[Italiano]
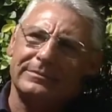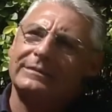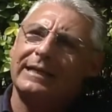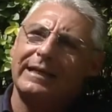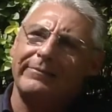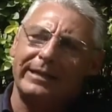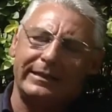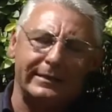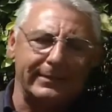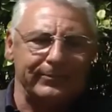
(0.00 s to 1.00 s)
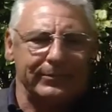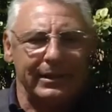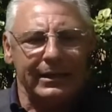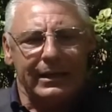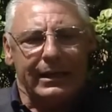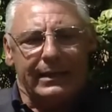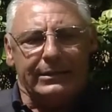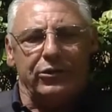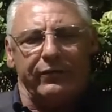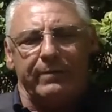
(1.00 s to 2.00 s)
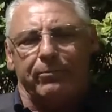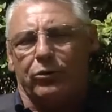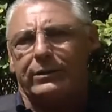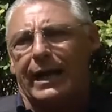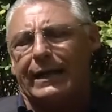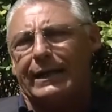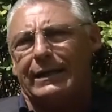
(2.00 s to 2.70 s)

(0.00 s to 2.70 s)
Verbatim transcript: seriamente di dover portare